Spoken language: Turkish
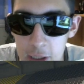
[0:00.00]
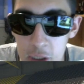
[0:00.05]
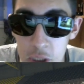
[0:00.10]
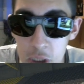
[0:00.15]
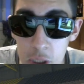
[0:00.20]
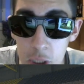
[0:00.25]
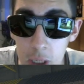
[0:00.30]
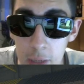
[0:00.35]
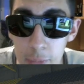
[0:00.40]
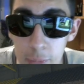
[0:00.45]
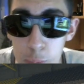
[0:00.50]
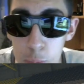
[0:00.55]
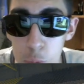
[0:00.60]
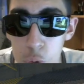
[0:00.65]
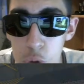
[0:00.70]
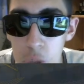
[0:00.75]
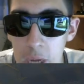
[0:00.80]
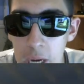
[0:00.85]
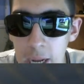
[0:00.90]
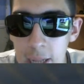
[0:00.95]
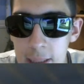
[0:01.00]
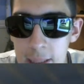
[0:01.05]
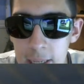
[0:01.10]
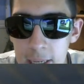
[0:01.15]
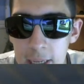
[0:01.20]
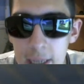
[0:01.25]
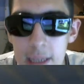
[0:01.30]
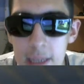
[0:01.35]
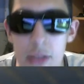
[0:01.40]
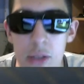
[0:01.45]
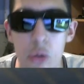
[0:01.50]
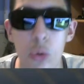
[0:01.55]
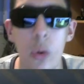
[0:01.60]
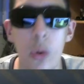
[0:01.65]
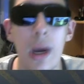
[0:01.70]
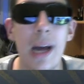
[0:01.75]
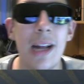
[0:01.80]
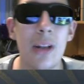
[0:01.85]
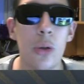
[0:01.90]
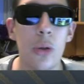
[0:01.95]
İki tane futbolcu geldi.
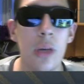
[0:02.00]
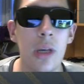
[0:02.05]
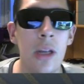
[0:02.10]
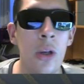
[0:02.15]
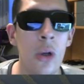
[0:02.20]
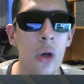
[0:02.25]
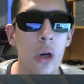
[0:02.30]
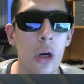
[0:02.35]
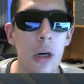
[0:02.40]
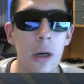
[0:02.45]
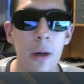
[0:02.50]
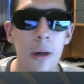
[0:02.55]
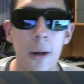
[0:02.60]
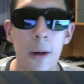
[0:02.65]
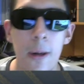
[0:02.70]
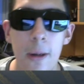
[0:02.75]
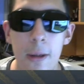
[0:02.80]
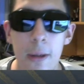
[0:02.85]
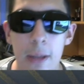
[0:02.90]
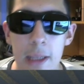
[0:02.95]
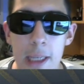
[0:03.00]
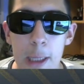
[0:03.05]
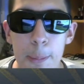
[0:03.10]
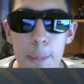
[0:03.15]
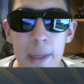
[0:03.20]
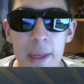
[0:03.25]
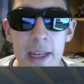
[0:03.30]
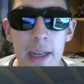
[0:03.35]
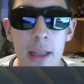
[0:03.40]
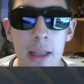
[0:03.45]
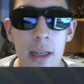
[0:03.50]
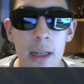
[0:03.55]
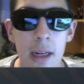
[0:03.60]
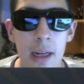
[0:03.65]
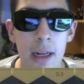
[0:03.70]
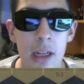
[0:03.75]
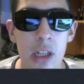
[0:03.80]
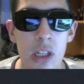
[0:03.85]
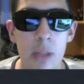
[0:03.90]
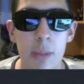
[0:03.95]
Squardo geliyor. İlk paketten.
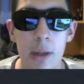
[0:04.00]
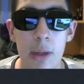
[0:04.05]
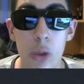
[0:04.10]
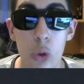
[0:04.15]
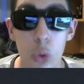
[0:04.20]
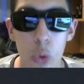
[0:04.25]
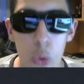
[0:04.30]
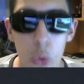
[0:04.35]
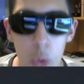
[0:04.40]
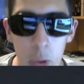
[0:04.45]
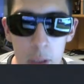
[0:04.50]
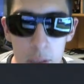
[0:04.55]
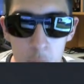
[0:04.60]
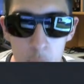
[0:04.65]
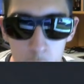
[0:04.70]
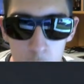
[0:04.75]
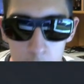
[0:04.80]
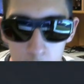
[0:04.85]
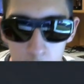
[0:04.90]
Arkadaşlar ben çok trolleniyorum